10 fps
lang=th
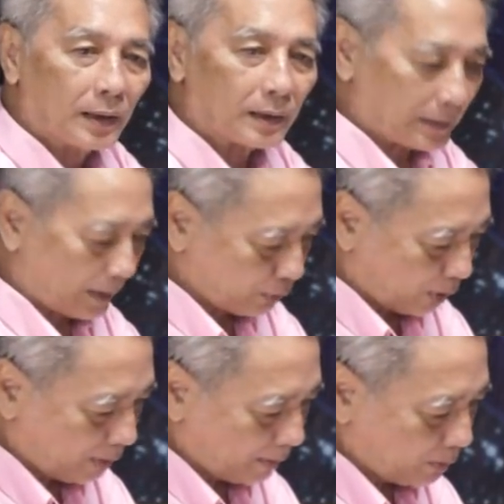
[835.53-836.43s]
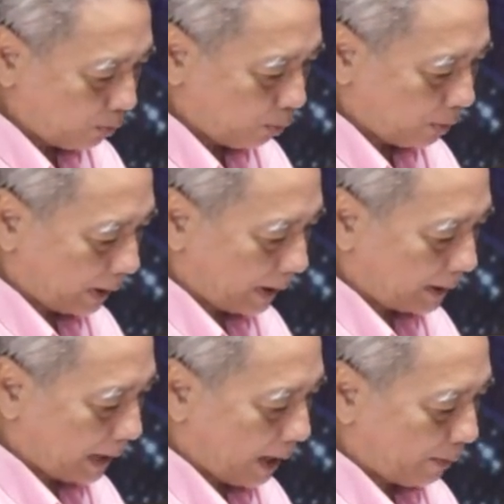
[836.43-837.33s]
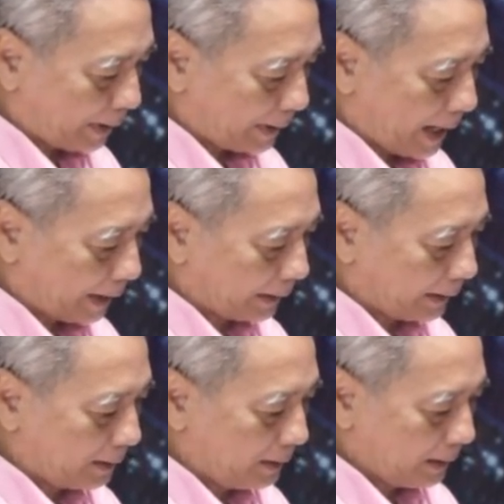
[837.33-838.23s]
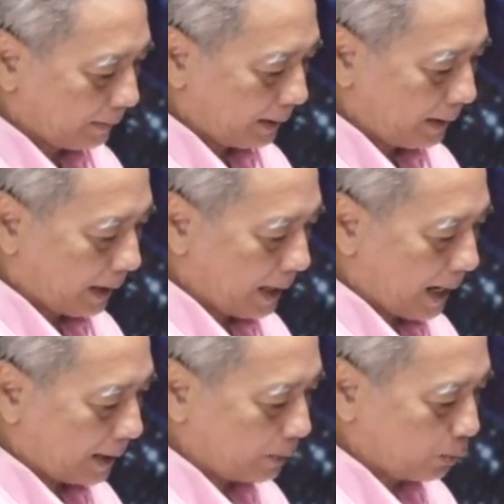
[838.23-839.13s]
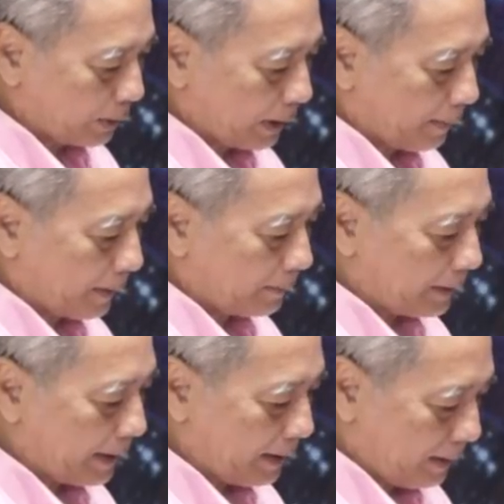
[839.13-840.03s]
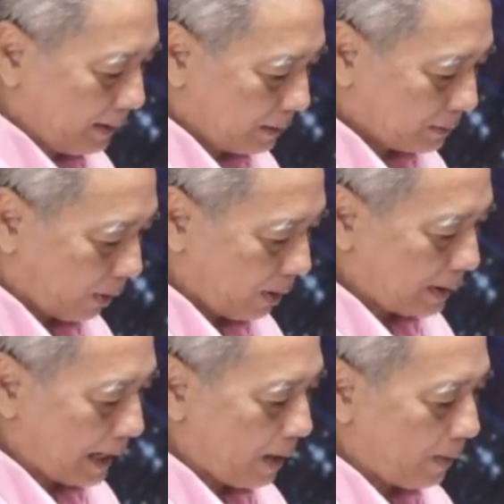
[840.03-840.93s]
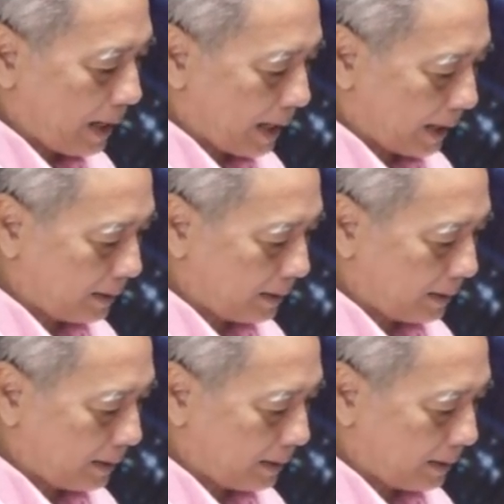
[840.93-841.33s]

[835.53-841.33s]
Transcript: ก็จากสองมาคู่กับเก้าข้างหน้า นี่นะห้าก็ดูดีเอามาวันเนี้ยสองเก้าห้า